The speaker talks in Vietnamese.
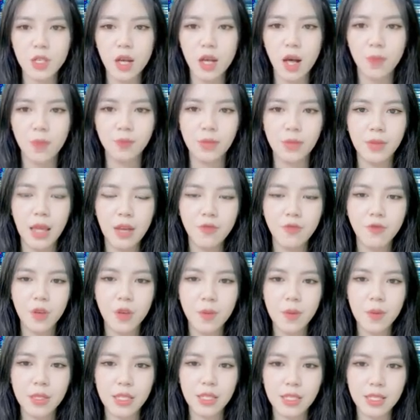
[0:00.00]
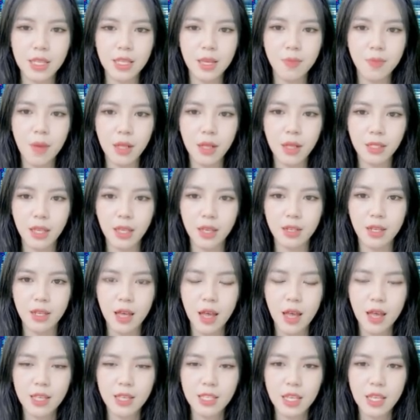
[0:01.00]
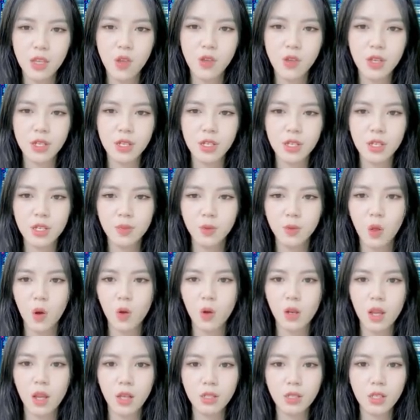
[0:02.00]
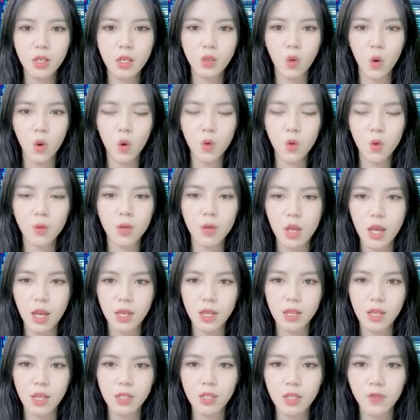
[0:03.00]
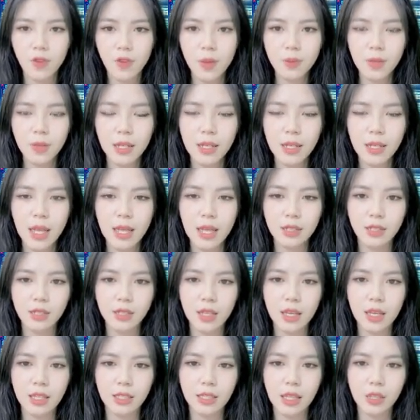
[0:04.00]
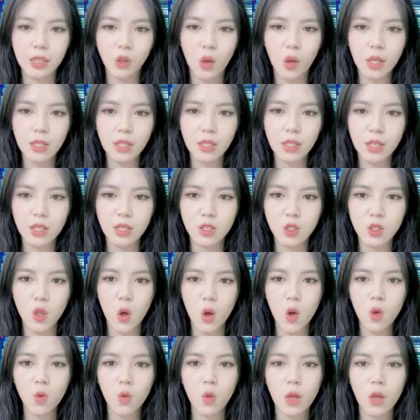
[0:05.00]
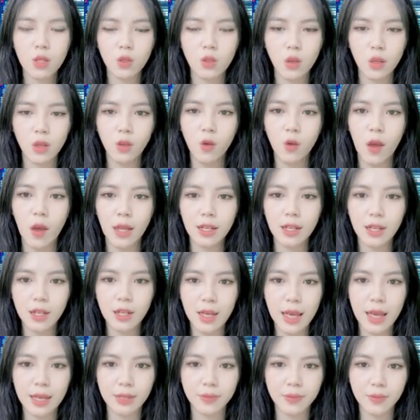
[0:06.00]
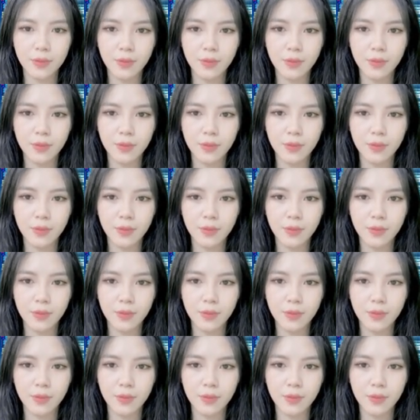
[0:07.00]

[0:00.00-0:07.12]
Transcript: hợp tác với BTC Market, sàn giao dịch crypto lớn nhất của Úc, để cho phép khách hàng thực hiện thanh toán tiền số qua chuyển khoản ngân hàng.